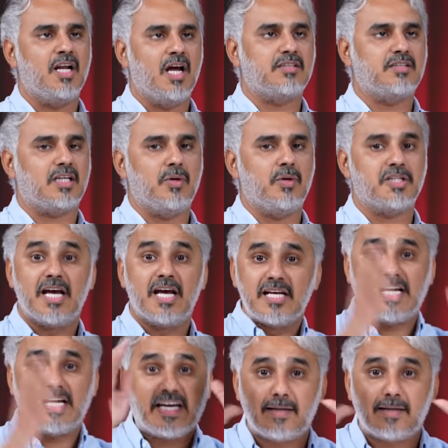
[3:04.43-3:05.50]
الترويش
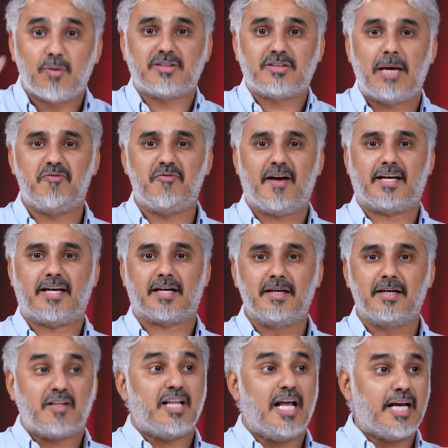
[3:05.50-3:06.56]
زي كذا المكتئب يفكر
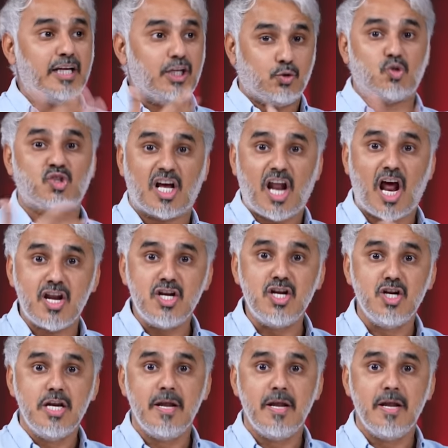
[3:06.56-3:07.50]
فتلاقي ريحته صنن